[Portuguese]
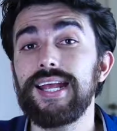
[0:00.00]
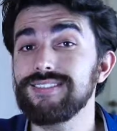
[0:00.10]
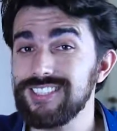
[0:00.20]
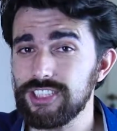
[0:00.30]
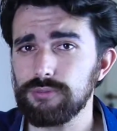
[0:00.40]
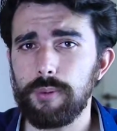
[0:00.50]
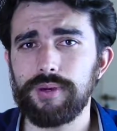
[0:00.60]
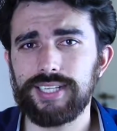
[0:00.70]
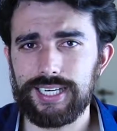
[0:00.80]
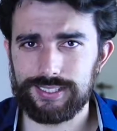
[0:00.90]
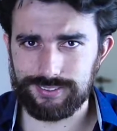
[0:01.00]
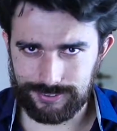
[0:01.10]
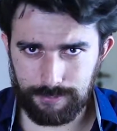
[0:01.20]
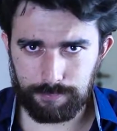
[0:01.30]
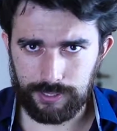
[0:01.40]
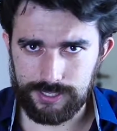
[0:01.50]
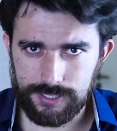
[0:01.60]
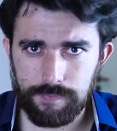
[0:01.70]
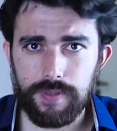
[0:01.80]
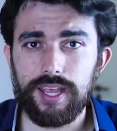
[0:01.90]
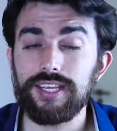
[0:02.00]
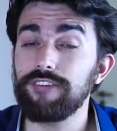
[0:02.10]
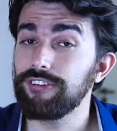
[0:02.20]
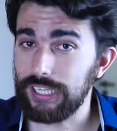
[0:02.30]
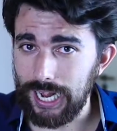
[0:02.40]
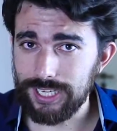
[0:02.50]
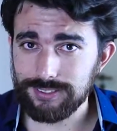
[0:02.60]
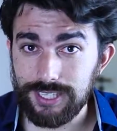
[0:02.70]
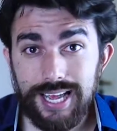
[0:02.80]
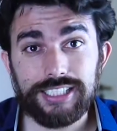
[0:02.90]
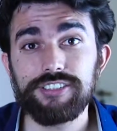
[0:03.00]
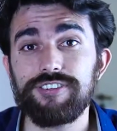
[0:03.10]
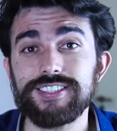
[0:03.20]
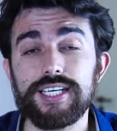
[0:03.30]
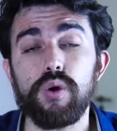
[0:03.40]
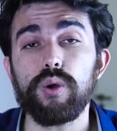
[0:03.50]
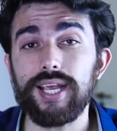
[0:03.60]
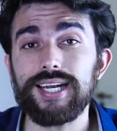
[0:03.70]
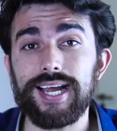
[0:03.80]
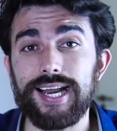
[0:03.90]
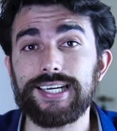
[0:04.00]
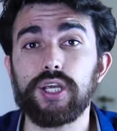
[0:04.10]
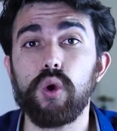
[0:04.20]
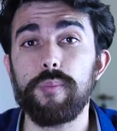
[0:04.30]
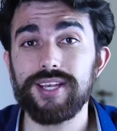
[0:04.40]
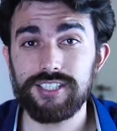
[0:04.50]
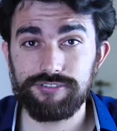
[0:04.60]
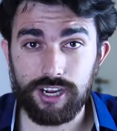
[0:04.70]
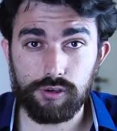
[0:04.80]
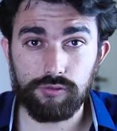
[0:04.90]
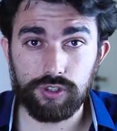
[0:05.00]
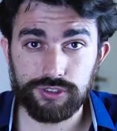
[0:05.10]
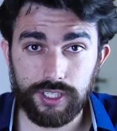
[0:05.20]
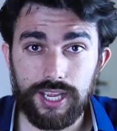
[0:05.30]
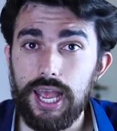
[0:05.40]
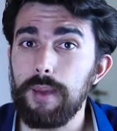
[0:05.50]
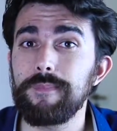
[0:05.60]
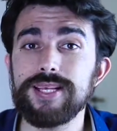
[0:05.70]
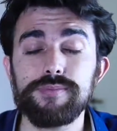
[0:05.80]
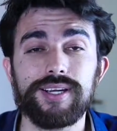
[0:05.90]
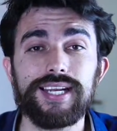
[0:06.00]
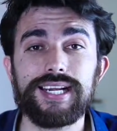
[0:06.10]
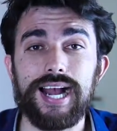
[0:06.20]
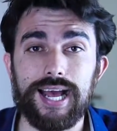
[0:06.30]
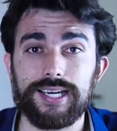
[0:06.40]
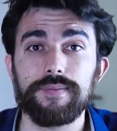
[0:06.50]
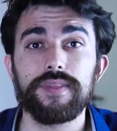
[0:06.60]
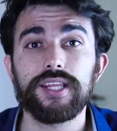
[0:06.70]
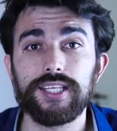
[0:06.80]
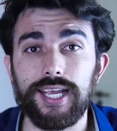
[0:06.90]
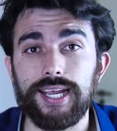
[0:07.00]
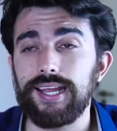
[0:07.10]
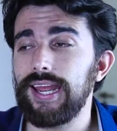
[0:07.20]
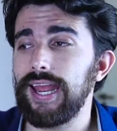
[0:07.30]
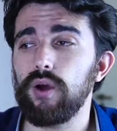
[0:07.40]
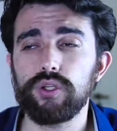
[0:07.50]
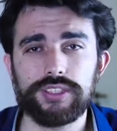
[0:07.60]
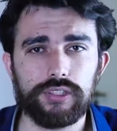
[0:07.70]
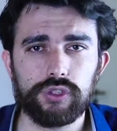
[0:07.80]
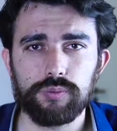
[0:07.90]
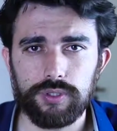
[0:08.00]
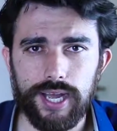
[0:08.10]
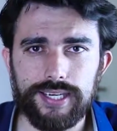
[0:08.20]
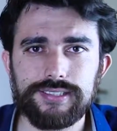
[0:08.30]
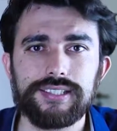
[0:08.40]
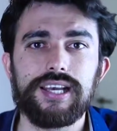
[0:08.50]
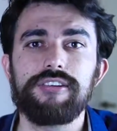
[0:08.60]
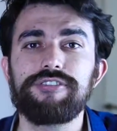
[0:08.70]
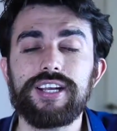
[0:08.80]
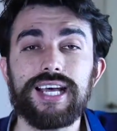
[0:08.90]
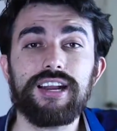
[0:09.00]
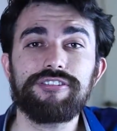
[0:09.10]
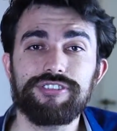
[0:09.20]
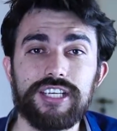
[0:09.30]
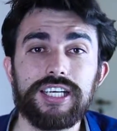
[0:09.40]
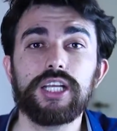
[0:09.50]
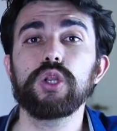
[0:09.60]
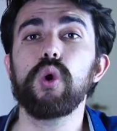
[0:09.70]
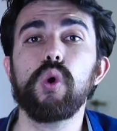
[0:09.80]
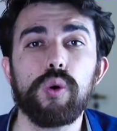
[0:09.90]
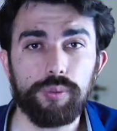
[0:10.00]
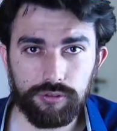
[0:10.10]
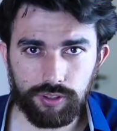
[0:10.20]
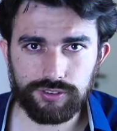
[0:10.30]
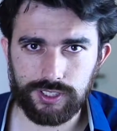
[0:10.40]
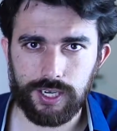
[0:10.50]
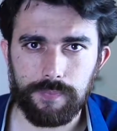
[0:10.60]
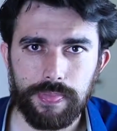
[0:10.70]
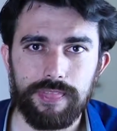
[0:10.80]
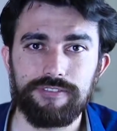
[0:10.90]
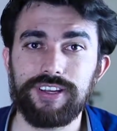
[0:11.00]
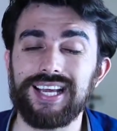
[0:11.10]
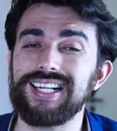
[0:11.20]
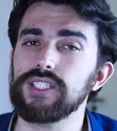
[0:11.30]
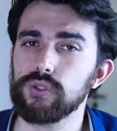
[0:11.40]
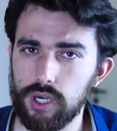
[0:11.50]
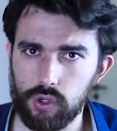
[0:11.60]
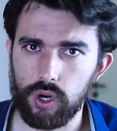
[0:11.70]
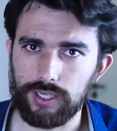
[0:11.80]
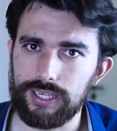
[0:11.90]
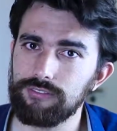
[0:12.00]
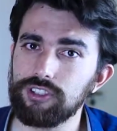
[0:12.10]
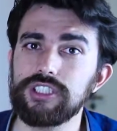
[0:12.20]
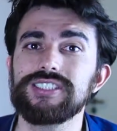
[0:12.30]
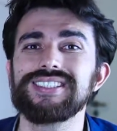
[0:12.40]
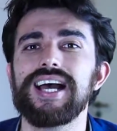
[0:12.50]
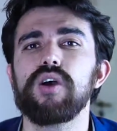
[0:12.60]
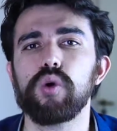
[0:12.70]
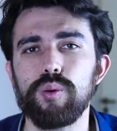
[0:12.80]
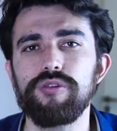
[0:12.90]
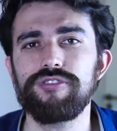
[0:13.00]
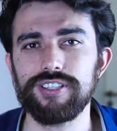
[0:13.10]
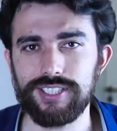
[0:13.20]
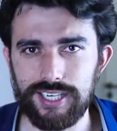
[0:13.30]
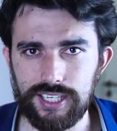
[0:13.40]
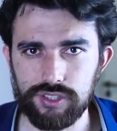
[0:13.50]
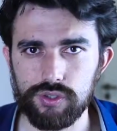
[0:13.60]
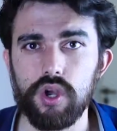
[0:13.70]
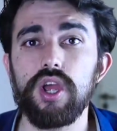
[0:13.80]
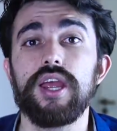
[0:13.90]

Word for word: Existe uma maneira simples e eficaz de fazer qualquer cara que comece a ficar com você, mesmo aquele cara que é rodeado de mulheres, ficar afim e louco por você, ficar na sua cola. Eu vou te ensinar como fazer isso.